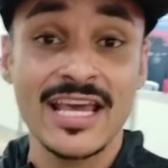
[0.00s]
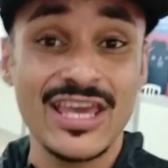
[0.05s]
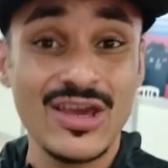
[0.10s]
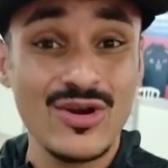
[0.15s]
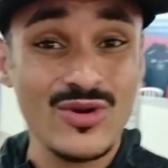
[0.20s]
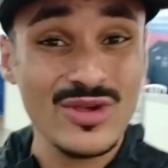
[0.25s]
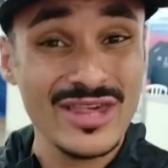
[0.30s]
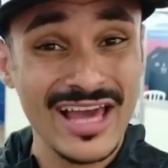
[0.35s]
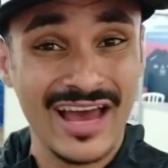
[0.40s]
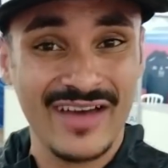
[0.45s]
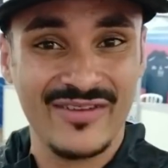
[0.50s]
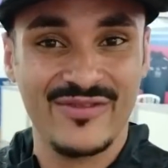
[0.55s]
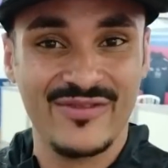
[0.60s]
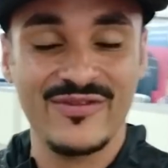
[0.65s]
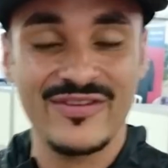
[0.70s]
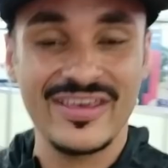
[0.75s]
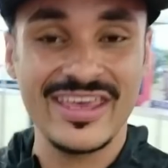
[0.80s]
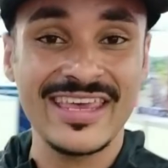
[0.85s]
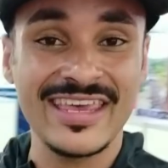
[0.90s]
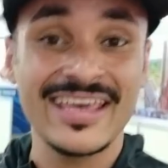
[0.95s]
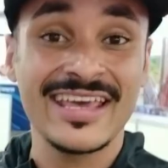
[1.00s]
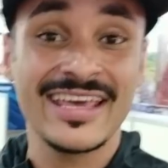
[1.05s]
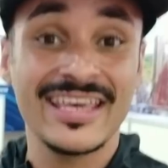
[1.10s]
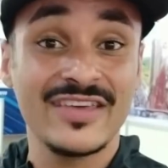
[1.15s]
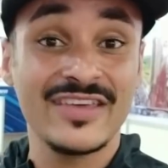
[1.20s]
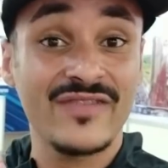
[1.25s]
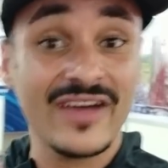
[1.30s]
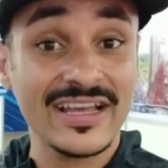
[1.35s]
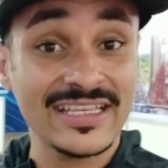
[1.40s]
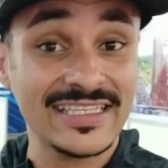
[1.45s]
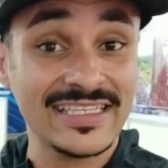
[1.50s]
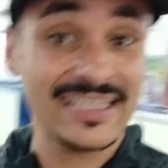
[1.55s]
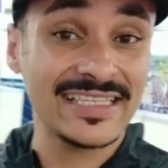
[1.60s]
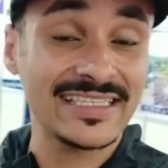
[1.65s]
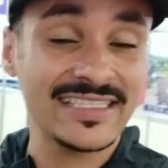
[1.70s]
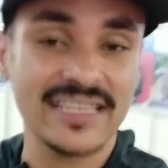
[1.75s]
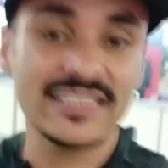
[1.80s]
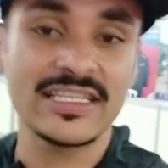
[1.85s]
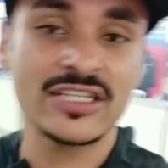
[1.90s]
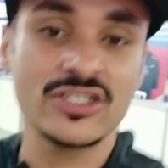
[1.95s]
que eu já vi e vai ser
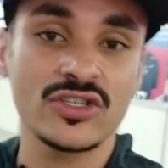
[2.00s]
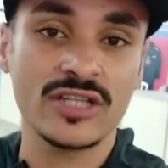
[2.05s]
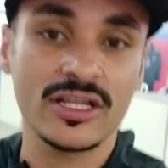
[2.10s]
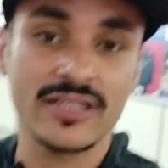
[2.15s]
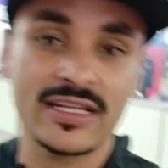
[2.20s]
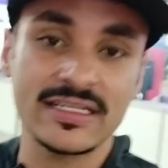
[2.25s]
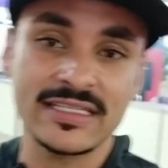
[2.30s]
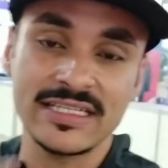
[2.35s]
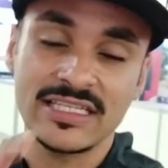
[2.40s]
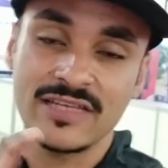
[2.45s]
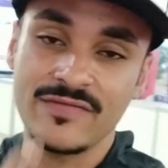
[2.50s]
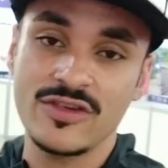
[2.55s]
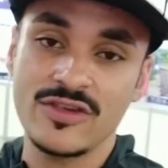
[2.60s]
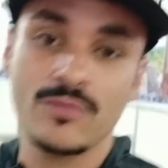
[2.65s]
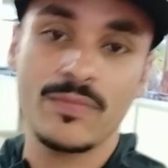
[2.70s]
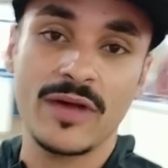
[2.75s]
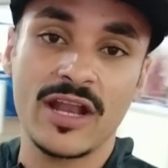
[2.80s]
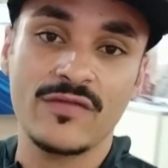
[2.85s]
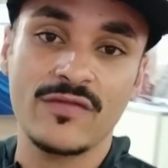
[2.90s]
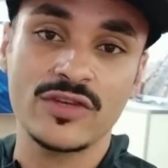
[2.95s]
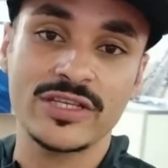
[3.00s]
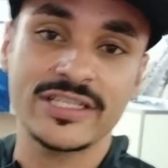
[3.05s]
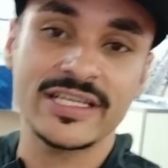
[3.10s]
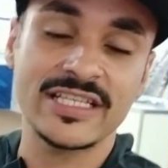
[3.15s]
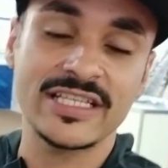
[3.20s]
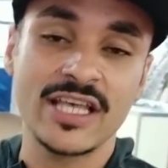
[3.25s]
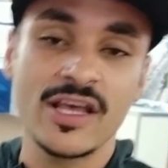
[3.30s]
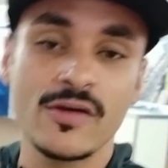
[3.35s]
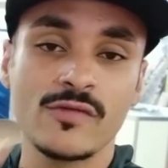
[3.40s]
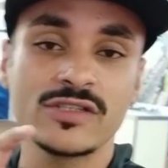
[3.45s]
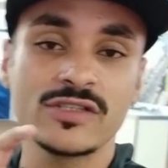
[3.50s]
sensacional trazer esse vídeo para vocês.